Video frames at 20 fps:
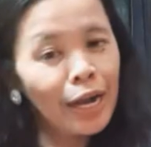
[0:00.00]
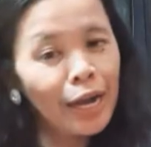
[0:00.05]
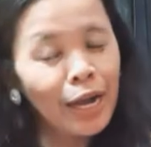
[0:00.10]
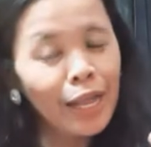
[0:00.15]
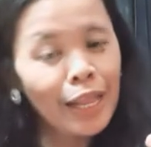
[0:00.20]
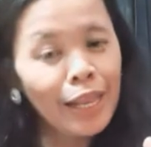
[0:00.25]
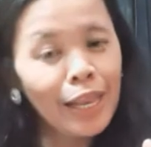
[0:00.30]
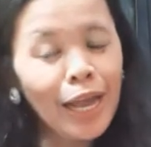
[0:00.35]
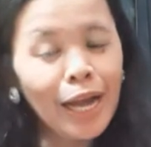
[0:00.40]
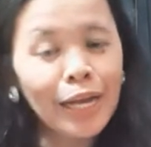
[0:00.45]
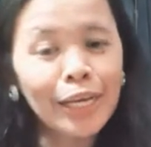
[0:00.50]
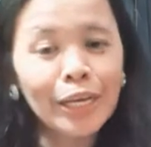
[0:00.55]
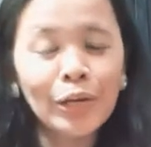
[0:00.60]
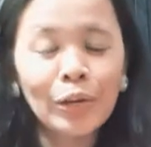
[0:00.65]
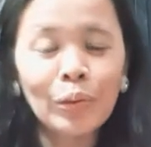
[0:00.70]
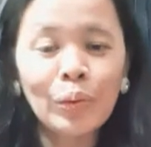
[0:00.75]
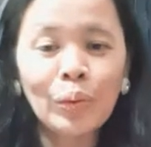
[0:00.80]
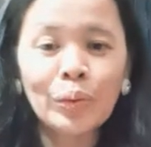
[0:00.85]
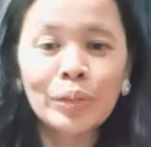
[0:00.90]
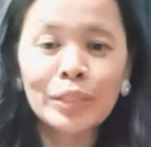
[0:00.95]
lagi
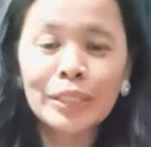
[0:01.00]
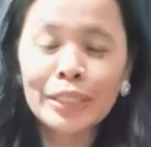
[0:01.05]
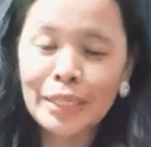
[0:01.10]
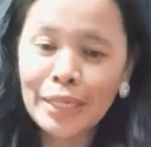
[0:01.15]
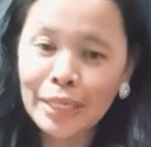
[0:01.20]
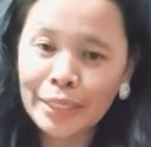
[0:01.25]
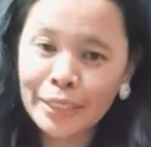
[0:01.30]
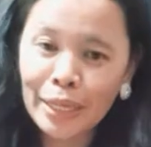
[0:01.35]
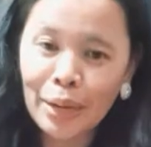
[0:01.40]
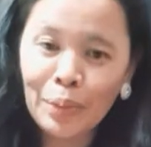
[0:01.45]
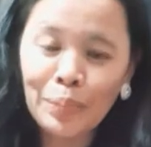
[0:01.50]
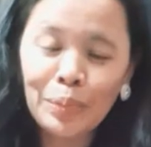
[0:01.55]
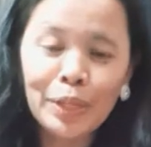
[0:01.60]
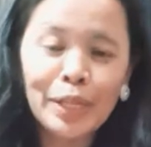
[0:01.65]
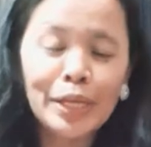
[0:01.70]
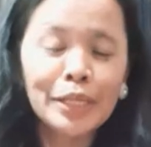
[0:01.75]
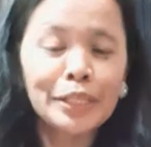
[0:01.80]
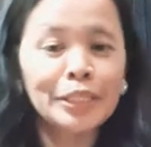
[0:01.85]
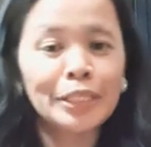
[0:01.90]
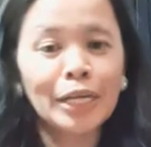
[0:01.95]
kong sinasabi
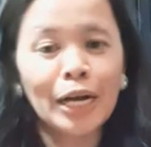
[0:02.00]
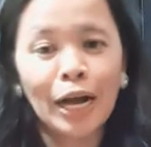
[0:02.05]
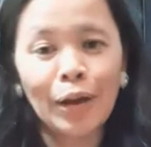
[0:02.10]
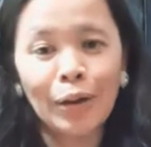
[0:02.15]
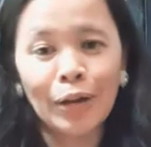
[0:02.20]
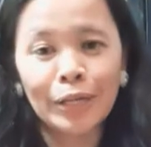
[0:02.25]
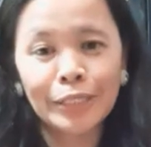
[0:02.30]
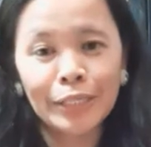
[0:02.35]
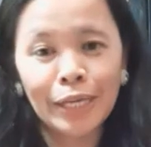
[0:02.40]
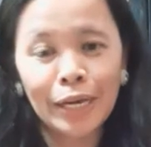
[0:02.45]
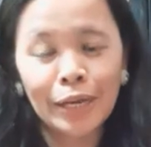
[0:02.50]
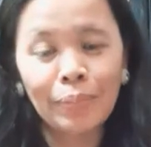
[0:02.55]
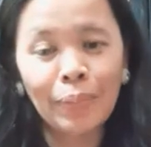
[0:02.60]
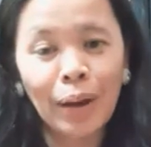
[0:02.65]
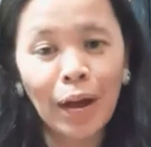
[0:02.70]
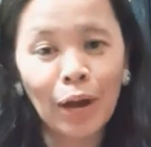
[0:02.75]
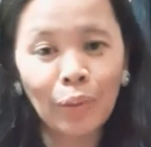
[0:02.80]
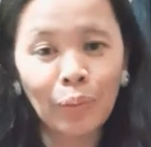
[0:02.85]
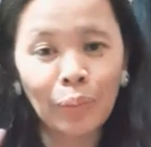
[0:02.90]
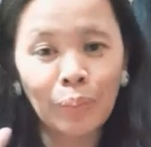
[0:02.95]
din sa, sa iba
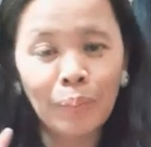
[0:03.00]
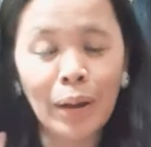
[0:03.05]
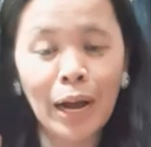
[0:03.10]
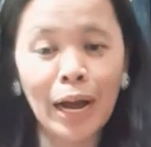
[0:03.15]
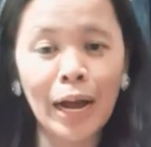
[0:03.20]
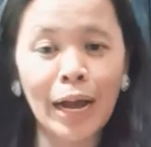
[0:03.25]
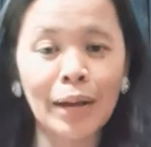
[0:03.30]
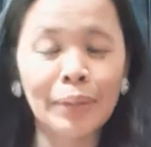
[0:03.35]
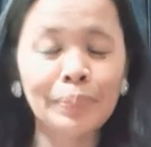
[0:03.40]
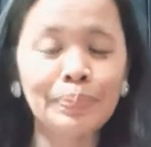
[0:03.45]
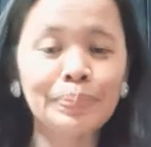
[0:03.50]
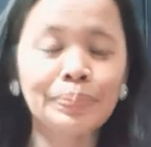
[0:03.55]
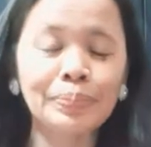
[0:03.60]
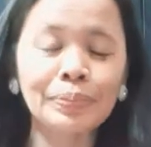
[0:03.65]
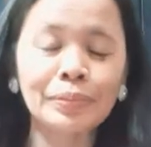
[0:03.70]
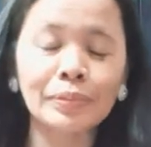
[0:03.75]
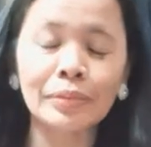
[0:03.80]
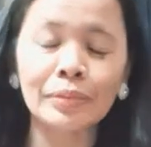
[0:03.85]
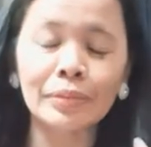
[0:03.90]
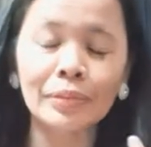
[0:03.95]
kong mga
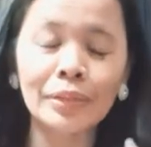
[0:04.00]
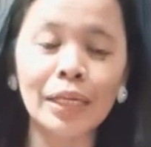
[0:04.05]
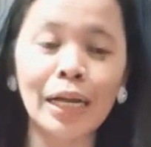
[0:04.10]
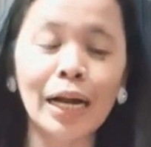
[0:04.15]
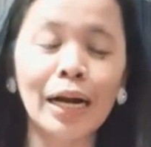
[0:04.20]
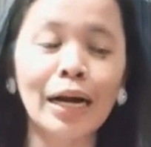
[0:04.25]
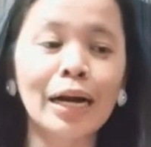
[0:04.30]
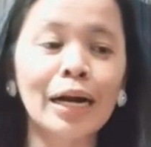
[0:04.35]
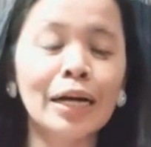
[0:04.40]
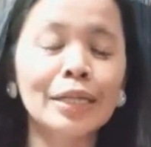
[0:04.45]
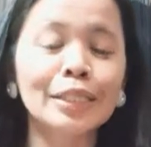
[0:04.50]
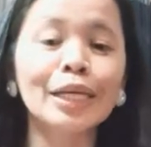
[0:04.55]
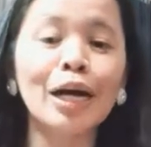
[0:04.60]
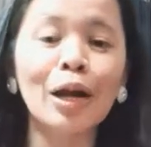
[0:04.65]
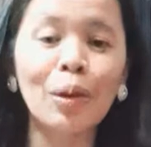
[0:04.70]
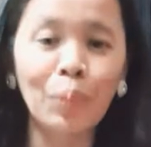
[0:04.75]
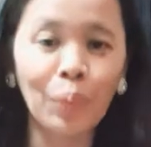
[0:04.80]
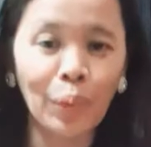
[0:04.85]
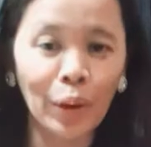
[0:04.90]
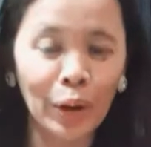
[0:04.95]
uh, sa
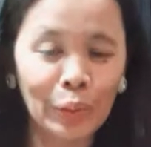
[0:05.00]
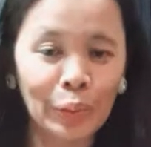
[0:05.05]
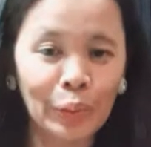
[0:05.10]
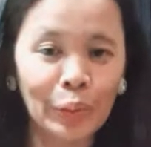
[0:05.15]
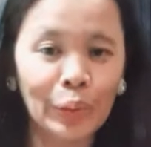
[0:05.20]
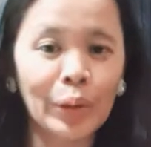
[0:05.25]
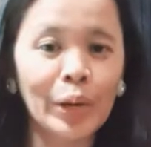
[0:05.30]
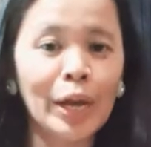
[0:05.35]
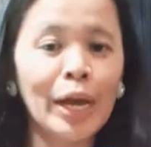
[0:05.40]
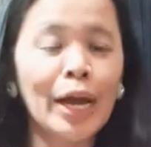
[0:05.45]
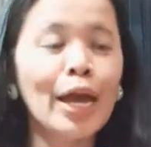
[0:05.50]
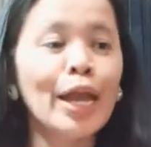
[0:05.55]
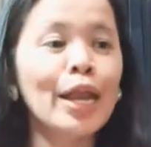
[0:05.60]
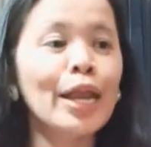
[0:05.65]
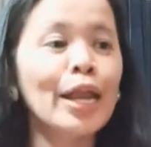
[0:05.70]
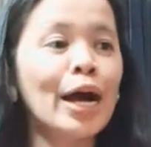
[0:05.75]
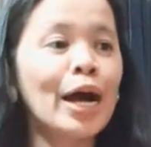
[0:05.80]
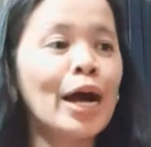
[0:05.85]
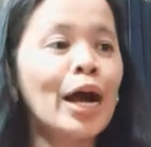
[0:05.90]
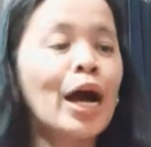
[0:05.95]
kapwa ko
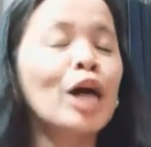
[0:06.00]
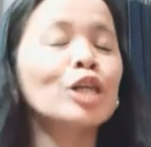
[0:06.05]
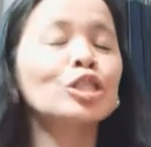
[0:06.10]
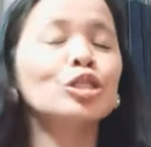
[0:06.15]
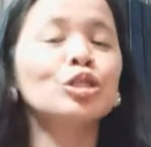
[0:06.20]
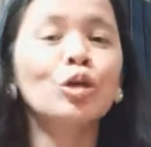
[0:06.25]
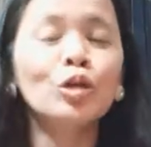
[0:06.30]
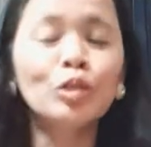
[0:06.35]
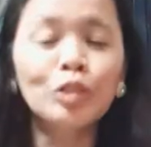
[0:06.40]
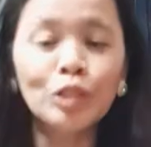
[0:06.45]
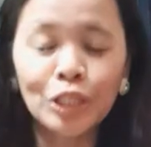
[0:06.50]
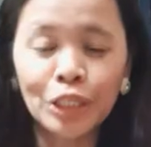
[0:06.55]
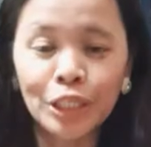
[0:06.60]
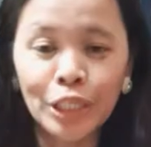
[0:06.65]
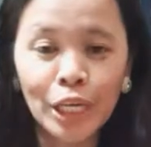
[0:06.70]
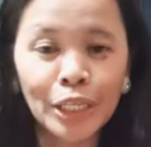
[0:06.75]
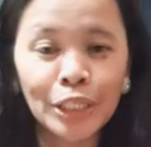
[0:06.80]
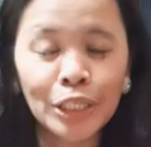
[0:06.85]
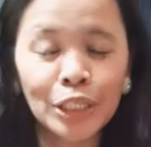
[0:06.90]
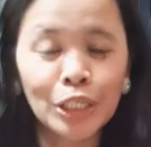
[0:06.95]
na don't
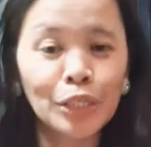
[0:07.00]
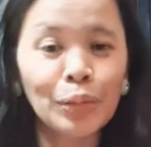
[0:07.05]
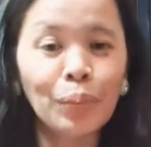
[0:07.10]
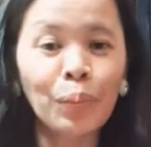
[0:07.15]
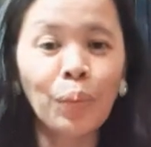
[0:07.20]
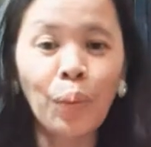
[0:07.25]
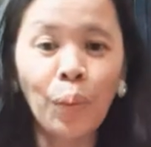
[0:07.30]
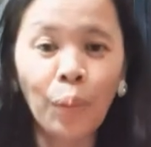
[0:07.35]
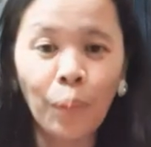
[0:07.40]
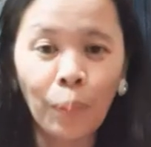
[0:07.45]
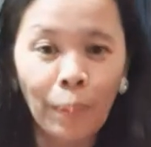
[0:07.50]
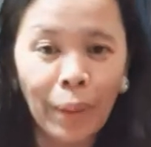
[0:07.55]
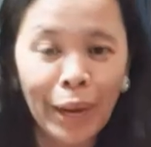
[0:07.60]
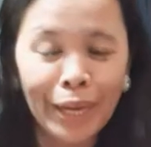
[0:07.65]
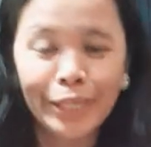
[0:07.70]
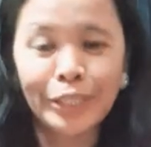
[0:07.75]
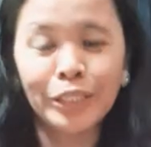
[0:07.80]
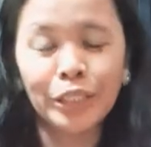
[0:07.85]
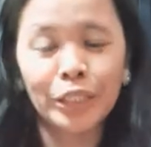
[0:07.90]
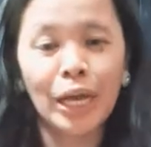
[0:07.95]
judge the book by
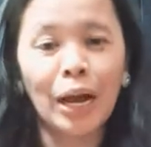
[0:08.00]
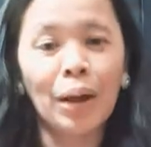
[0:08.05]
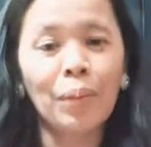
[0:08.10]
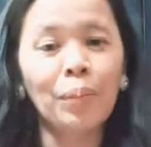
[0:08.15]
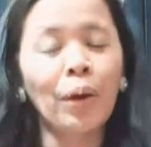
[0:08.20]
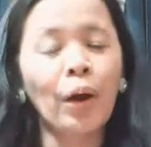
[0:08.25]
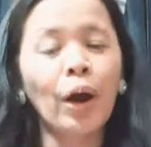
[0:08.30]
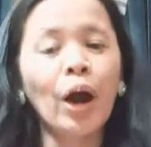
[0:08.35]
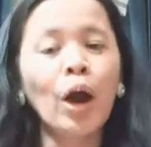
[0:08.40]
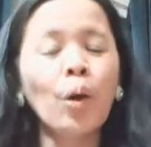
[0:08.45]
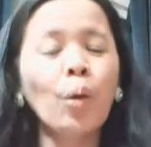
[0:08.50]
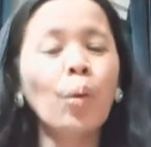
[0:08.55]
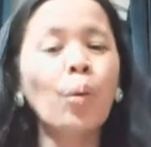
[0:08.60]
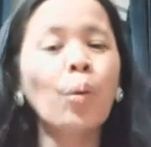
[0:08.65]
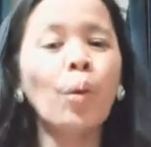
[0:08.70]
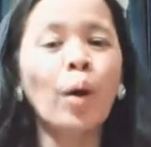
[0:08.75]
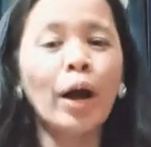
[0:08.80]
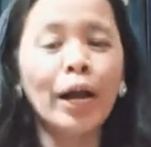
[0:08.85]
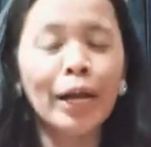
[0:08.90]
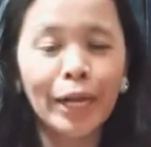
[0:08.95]
its cover.
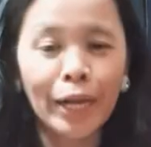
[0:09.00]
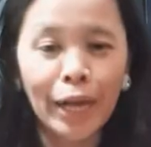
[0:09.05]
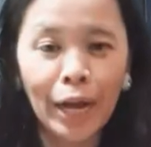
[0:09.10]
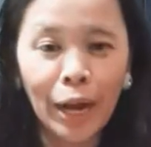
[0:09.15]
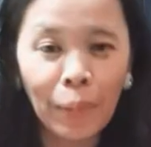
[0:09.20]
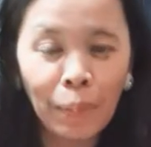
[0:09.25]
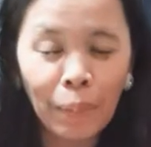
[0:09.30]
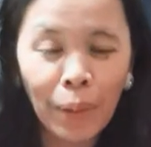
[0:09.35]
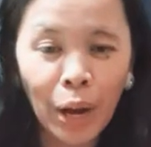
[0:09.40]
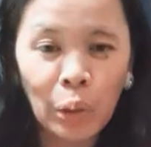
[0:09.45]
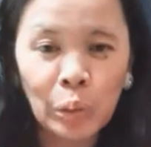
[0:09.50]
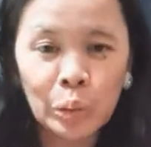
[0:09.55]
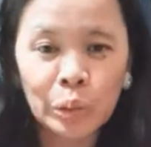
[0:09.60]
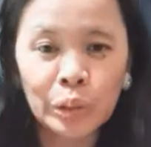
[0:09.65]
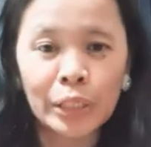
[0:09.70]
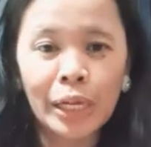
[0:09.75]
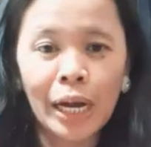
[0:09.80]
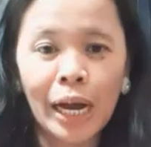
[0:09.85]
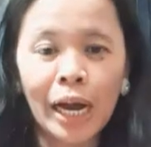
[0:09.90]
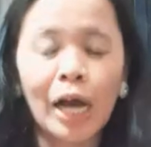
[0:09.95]
Huwag kang
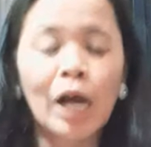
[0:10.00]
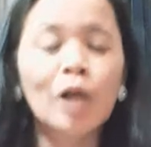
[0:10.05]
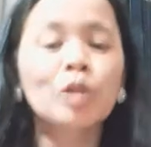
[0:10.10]
manghusga.